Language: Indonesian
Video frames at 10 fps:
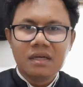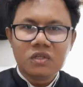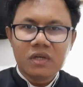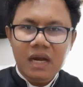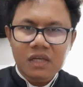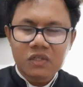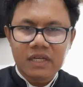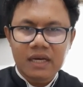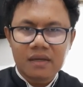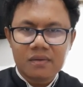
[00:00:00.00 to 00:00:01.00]

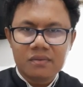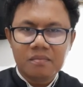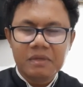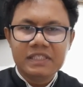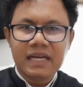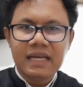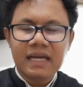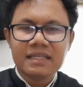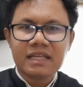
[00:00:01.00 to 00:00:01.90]
Saudara-saudariku, menjadikan